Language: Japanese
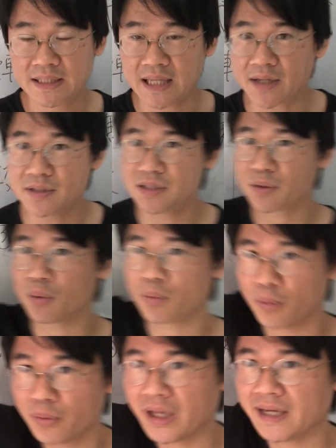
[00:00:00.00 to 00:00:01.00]
逆にこ
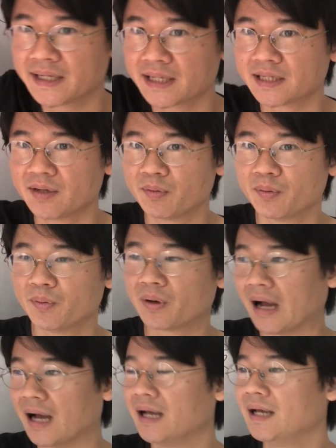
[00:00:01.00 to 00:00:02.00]
のやり方の方
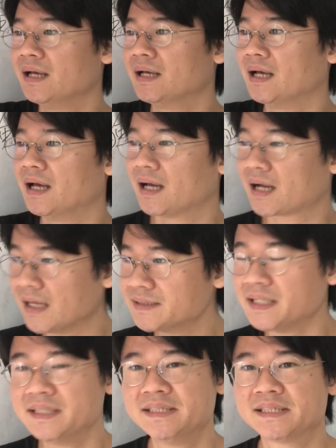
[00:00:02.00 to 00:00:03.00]
が、えー、簡
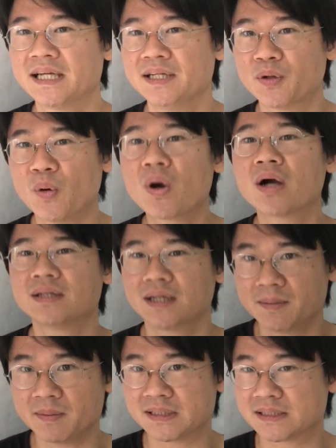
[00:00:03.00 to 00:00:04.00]
単に試験に合格でき
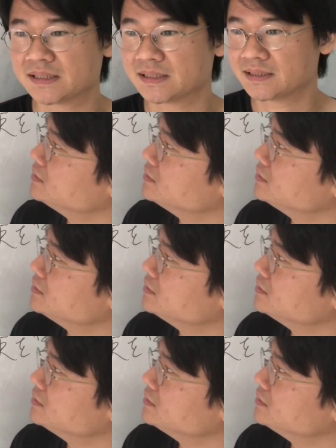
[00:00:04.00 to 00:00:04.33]
ます。